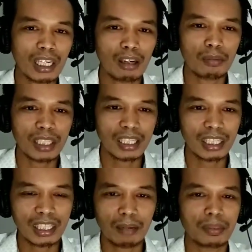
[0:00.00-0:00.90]
Kalau
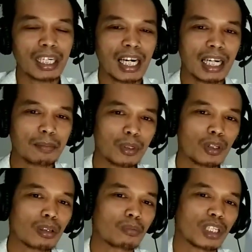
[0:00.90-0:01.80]
misalnya tidak menyenangkan
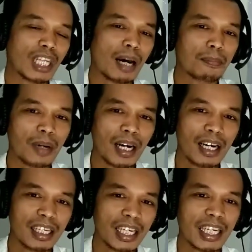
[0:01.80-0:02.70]
penonton, buat apa,
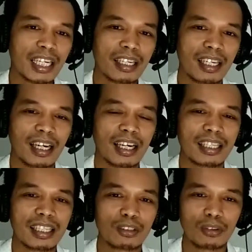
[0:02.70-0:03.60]
ya kan? Nah,
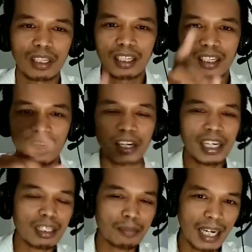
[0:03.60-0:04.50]
itu. Oke,
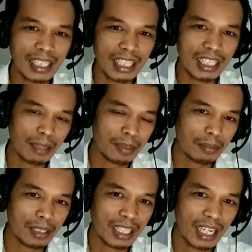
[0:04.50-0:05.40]
terima kasih
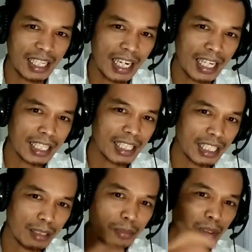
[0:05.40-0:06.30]
sahabat-sahabat sekalian. Kita
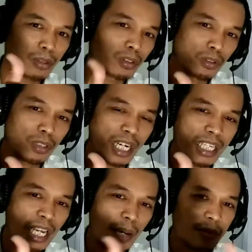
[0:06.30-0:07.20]
jempol untuk
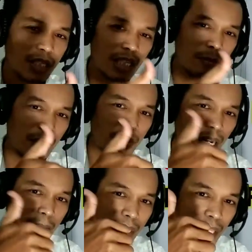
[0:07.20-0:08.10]
KDM CCTV
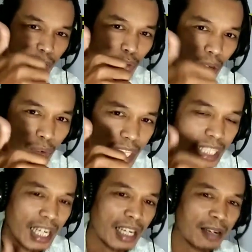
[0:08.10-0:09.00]
malam ini untuk
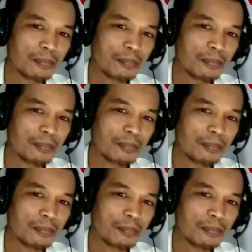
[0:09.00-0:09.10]
Alwiansa.